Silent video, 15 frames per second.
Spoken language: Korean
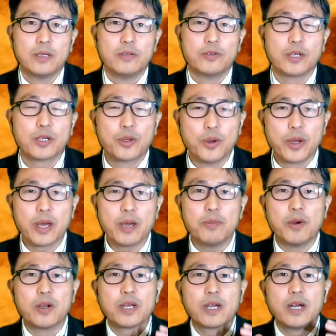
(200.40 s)
우리 교회의
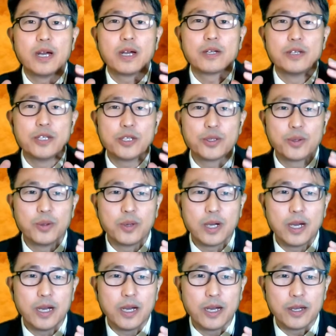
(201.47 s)
머리가
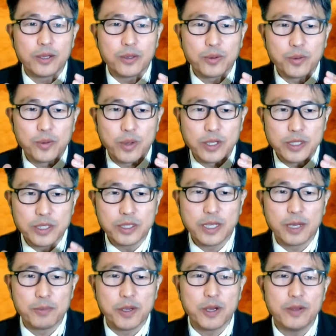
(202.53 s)
그리스도가
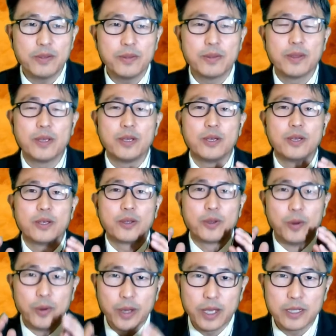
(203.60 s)
되신다면
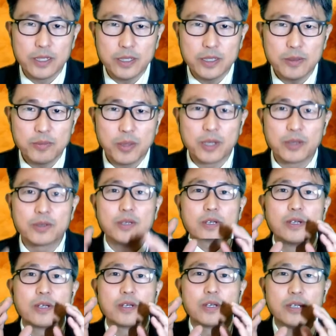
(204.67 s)
교회는 바로
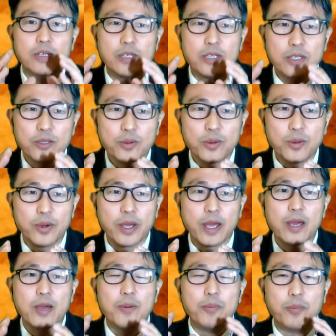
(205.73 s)
그
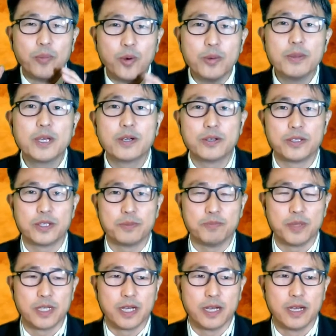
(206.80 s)
그리스도의 몸인
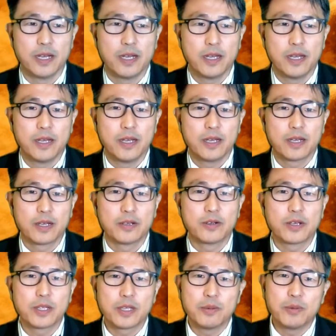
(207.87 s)
것입니다.
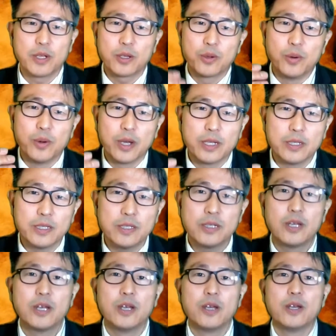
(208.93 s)
그렇기 때문에 교회는
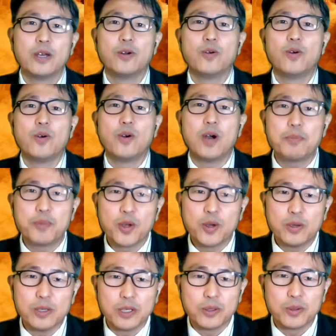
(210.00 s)

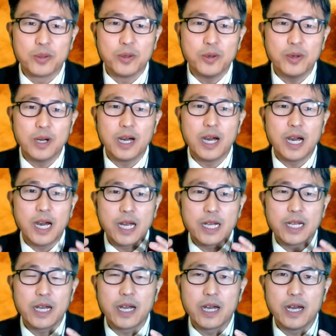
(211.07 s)
화평을 이루고
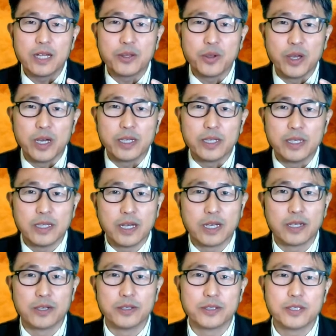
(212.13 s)
하나가 돼야
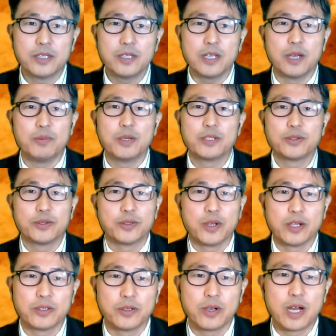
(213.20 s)
된다는 것을
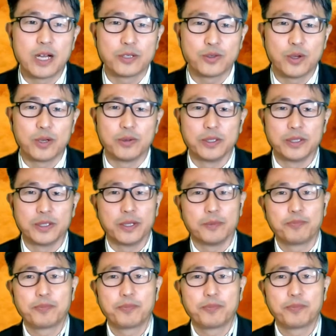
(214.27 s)
에베소서에서 강조하고 있어요.